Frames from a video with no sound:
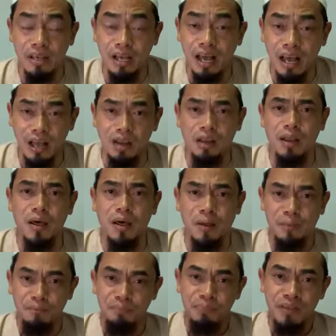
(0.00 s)
ยาอัลลอฮ์
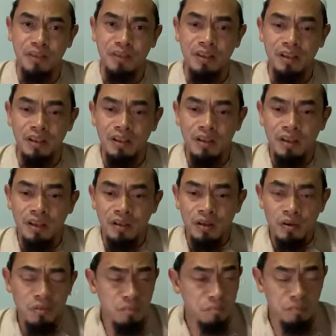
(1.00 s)

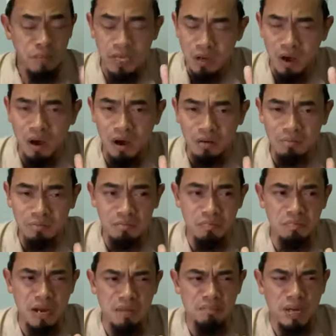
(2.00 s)
พี่น้อง
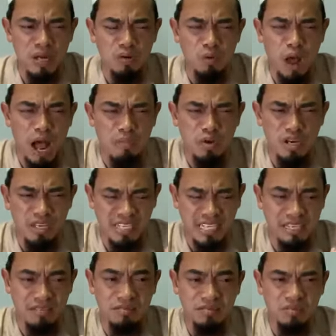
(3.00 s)
มันเป็นความรู้
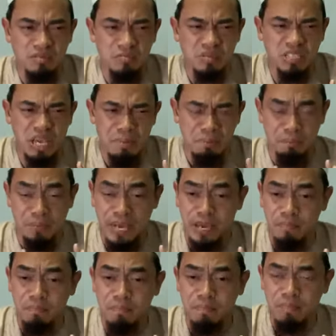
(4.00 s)
สึกที่บี
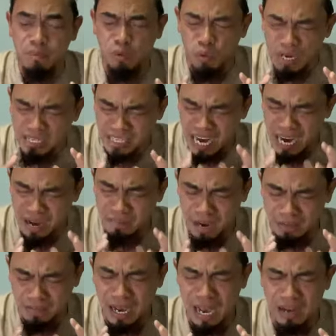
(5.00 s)
บหัวใจ
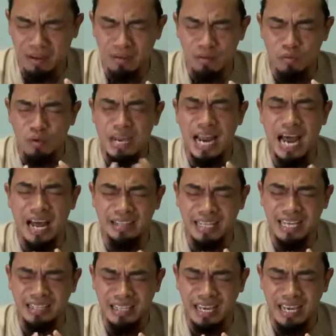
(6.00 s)
มากๆวินา
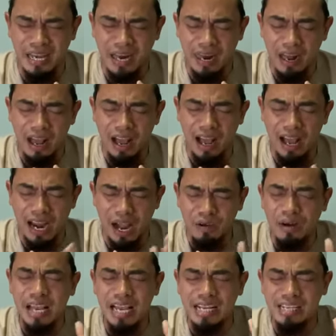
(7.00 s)
ทีที่เรา
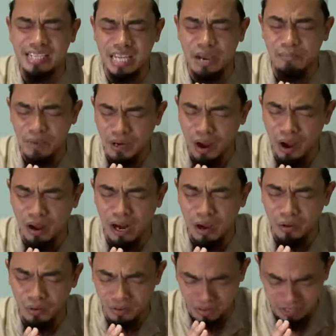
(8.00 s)
ได้ยินเสียงพี่น้อง
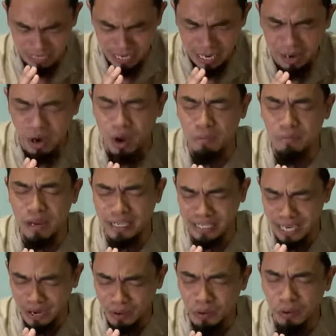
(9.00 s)
เราเดินออกไป
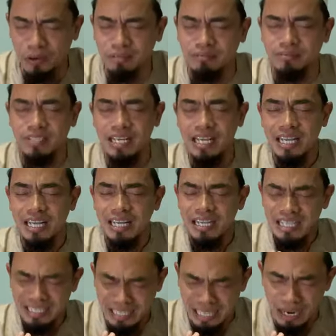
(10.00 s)
ทีละคน
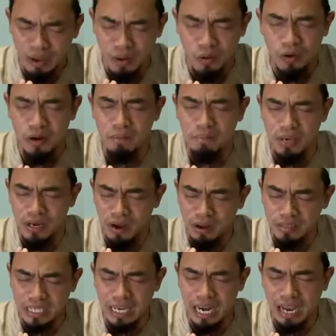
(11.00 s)
พี่น้อง
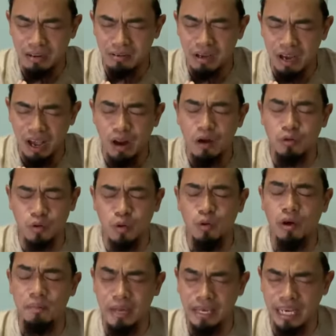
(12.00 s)
ที่รักเรากลั
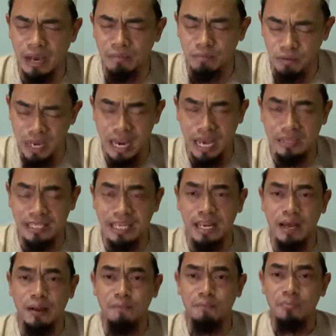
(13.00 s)
วไหมครับวินาที
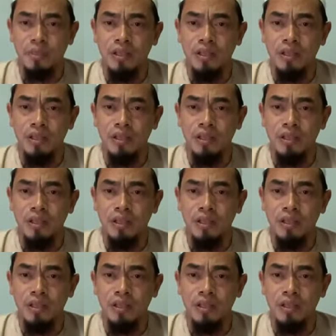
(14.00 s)
นั้น